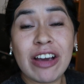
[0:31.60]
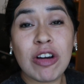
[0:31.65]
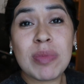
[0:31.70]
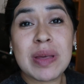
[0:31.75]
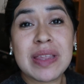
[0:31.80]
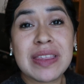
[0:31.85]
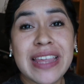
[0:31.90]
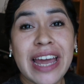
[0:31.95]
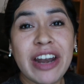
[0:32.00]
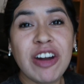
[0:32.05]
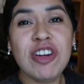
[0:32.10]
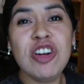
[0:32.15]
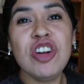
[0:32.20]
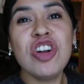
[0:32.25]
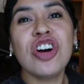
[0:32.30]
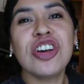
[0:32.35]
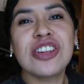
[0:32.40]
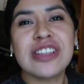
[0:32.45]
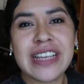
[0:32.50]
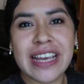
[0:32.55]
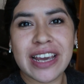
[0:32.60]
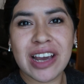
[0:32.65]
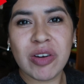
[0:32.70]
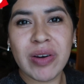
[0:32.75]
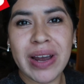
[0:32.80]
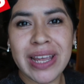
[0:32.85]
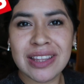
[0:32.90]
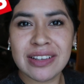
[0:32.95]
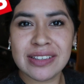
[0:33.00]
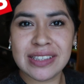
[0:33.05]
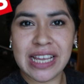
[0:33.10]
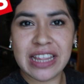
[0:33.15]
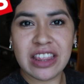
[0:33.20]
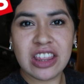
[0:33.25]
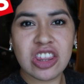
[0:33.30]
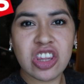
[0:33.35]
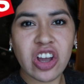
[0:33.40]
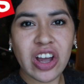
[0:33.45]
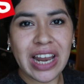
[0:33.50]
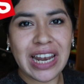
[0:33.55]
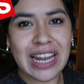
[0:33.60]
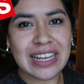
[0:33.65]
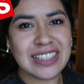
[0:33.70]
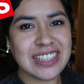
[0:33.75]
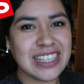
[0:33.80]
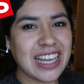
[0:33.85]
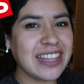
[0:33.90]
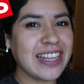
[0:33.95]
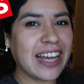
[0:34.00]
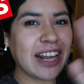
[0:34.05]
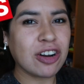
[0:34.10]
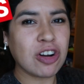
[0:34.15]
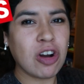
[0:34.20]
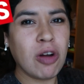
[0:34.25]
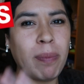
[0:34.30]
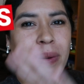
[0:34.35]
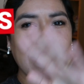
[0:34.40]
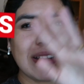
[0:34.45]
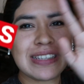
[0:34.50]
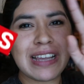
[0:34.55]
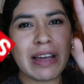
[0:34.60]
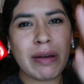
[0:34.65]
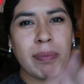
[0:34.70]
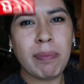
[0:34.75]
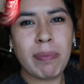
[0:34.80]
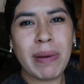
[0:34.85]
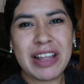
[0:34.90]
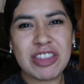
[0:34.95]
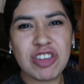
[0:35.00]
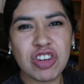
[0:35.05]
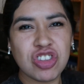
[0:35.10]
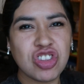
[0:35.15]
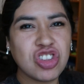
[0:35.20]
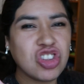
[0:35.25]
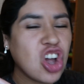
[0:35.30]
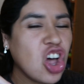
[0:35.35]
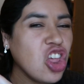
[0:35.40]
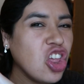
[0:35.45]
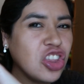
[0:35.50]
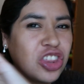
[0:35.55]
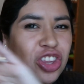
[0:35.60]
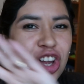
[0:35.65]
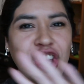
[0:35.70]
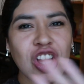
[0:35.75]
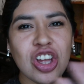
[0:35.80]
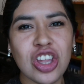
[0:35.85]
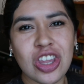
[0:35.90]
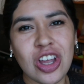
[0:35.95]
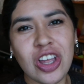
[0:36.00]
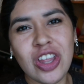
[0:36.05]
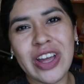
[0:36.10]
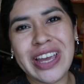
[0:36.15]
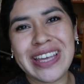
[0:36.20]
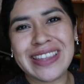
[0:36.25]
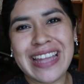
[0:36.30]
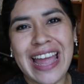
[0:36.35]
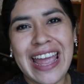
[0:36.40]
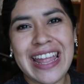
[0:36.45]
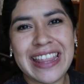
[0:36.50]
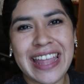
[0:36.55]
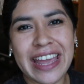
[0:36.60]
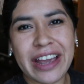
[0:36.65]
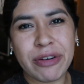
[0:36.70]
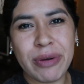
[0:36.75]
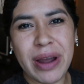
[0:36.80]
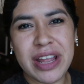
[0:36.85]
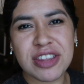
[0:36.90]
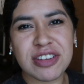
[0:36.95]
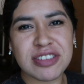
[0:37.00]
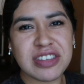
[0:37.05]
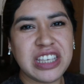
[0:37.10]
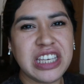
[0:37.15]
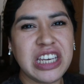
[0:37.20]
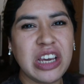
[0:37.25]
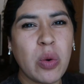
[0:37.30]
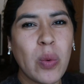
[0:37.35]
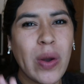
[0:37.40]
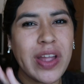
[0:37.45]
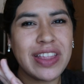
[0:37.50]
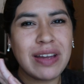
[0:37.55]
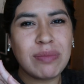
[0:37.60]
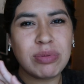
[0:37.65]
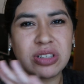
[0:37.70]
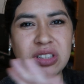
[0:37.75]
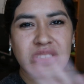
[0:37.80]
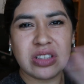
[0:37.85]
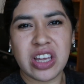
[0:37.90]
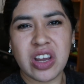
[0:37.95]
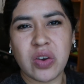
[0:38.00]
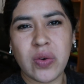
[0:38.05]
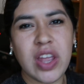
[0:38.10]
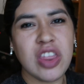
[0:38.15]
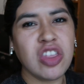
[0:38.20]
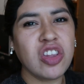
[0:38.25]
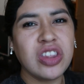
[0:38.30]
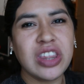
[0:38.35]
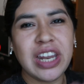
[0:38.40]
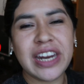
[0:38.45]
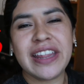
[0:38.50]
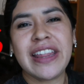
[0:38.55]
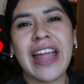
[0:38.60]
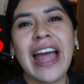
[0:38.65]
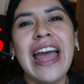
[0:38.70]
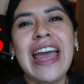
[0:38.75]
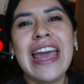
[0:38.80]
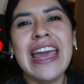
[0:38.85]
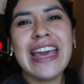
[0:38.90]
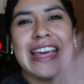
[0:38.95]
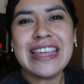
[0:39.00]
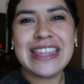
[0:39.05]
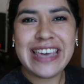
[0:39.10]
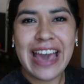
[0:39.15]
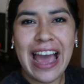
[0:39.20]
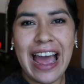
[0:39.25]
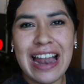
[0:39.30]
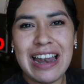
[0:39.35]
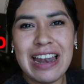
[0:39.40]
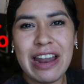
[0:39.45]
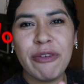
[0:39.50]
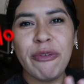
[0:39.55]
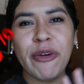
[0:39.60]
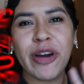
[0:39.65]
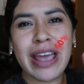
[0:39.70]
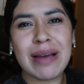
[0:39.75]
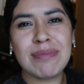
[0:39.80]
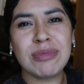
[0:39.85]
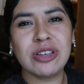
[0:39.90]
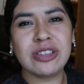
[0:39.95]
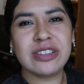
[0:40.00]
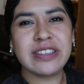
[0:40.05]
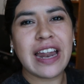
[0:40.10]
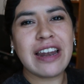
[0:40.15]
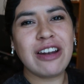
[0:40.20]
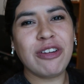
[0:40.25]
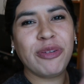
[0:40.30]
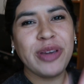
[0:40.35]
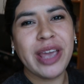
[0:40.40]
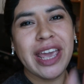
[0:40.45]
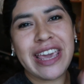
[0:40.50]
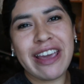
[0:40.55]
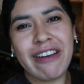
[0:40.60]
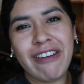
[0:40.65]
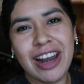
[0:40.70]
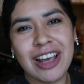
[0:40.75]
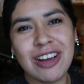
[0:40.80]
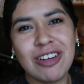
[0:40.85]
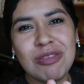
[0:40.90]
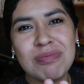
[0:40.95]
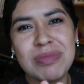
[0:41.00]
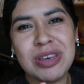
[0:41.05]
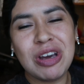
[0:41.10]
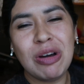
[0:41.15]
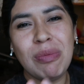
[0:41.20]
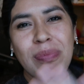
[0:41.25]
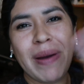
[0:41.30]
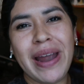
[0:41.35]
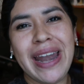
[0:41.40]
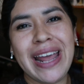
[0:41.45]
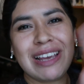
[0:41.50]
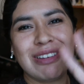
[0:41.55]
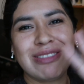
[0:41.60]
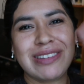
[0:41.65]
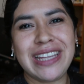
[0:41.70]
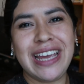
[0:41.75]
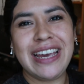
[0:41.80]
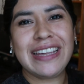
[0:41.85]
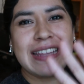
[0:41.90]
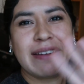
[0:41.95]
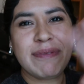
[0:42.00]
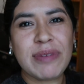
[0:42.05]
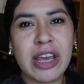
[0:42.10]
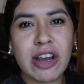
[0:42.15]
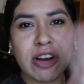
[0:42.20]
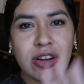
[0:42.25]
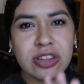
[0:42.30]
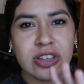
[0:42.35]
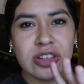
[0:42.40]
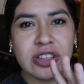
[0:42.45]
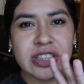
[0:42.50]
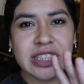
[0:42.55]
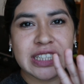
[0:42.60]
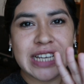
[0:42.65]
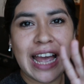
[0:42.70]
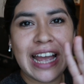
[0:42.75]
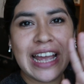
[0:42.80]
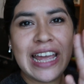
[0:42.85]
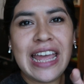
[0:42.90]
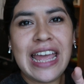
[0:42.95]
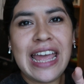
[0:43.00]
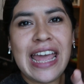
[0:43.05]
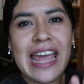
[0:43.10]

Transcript: que comenzaron los descuentos en todas las tiendas ropa, zapatos, todo todo todo está en descuento 50% descuento 30 ya les voy a mostrar, los voy a llevar conmigo para que ustedes también conozcan